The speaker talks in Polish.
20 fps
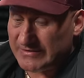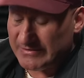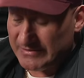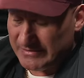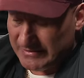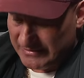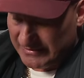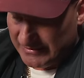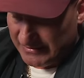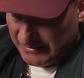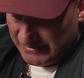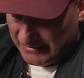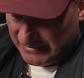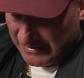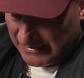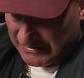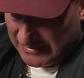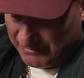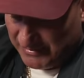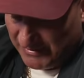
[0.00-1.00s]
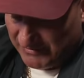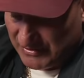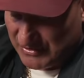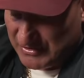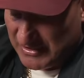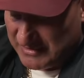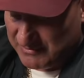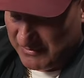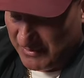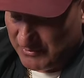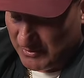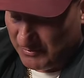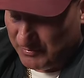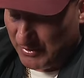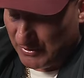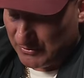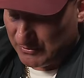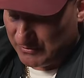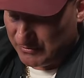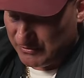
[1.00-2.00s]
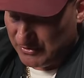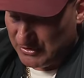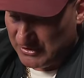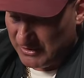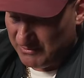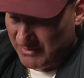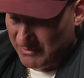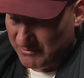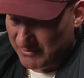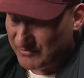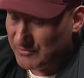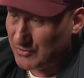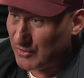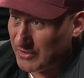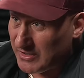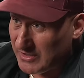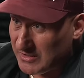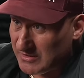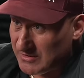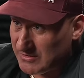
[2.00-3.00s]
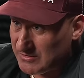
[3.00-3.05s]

i, i tak naprawdę czas mam do piątku. Dzisiaj mamy wtorek.